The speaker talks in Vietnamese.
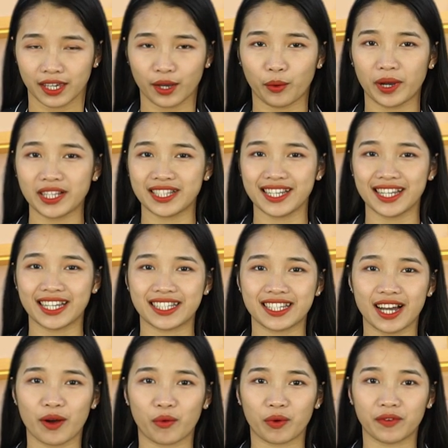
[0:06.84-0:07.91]
Kiều Anh xin kính
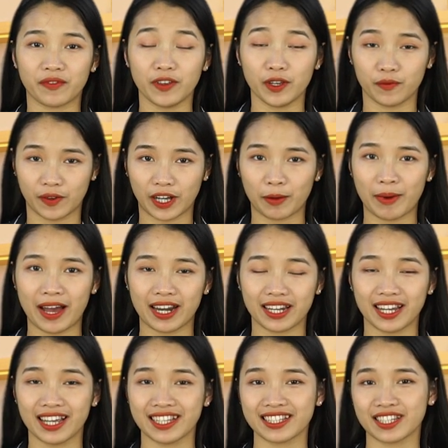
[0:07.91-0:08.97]
chào quý vị và các bạn.
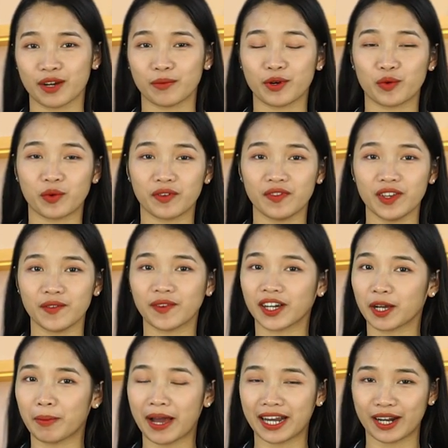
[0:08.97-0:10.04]
Chào mừng quý vị và
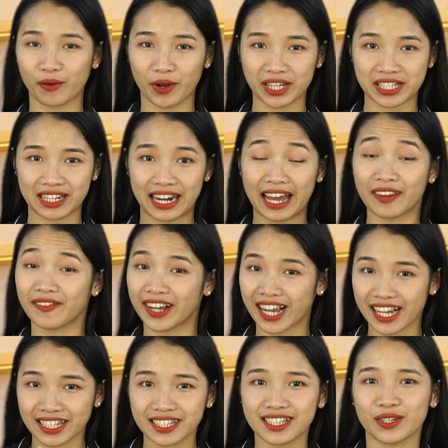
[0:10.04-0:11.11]
các bạn đã quay trở lại với
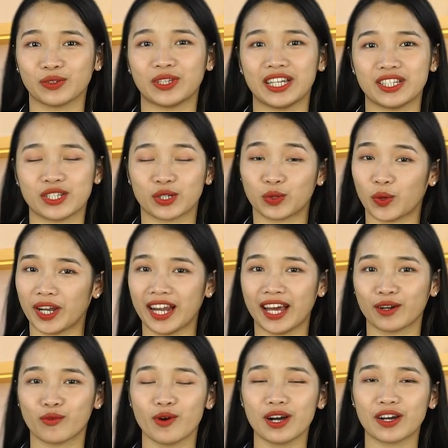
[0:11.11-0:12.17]
kênh siêu thị trực tuyến
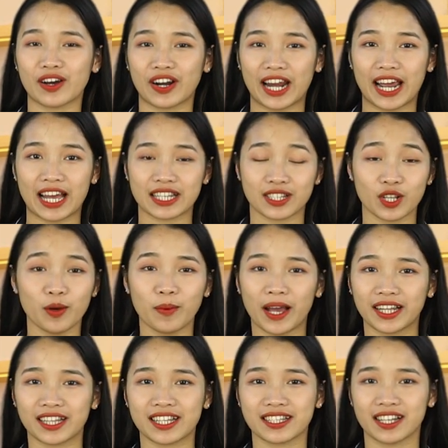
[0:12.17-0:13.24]
Hàn Quốc Korea Shop
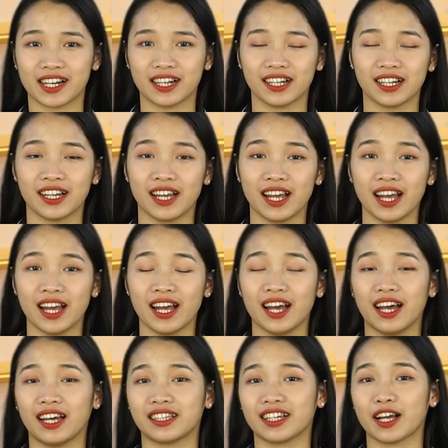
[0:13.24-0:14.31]
24 giờ.
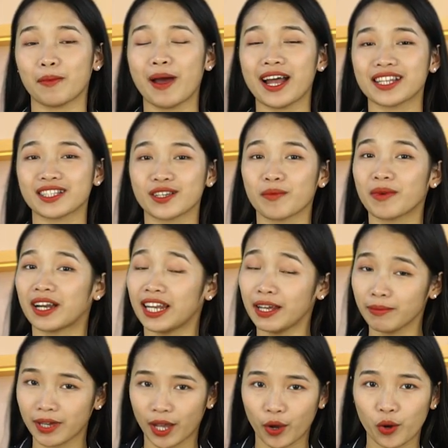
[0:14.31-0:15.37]
À, thưa các bạn, trong
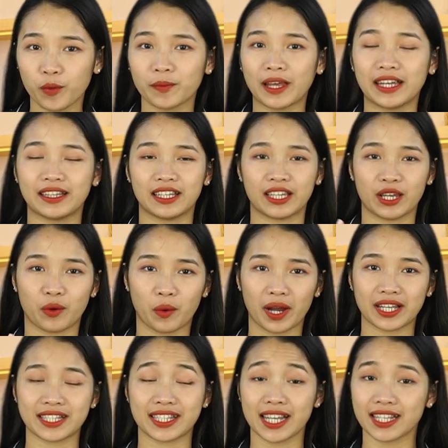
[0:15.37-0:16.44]
clip ngày hôm nay thì Kiều
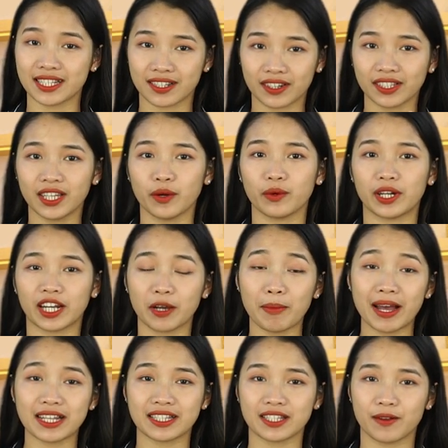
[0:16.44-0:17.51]
Anh sẽ giới thiệu đến các
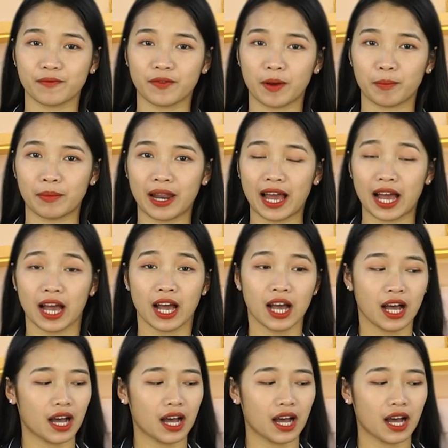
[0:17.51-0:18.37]
bạn sản phẩm là